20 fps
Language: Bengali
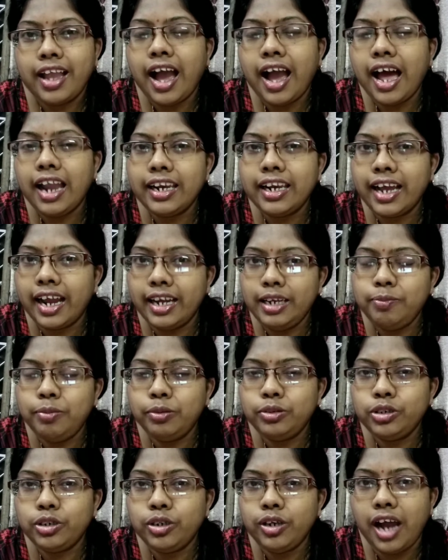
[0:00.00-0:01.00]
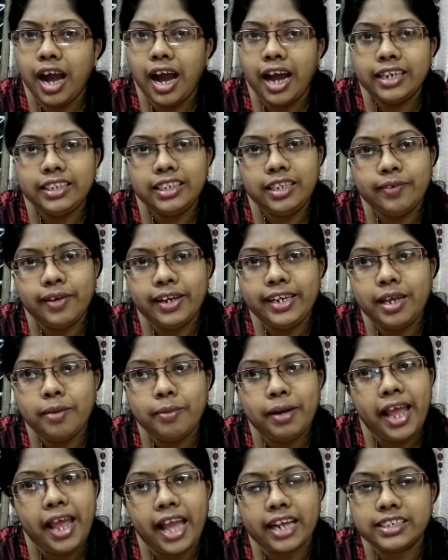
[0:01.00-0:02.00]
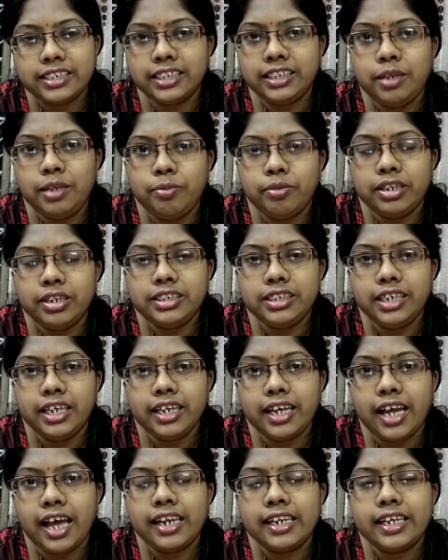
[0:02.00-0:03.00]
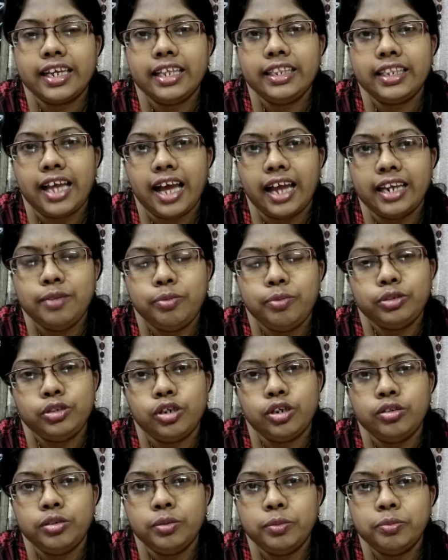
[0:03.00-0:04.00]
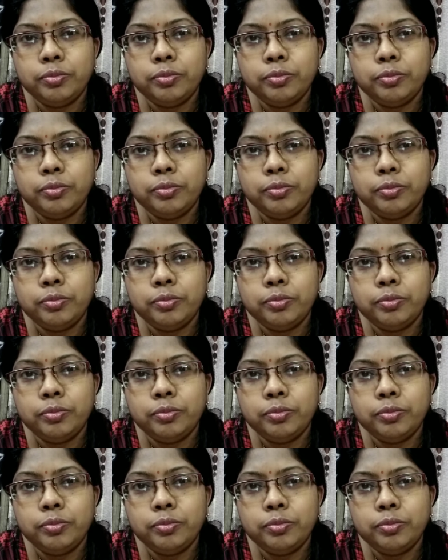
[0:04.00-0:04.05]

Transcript: কাল কালী পুজো আর দিওয়ালি এবার একসাথেই পড়েছে কালকে কালী পুজো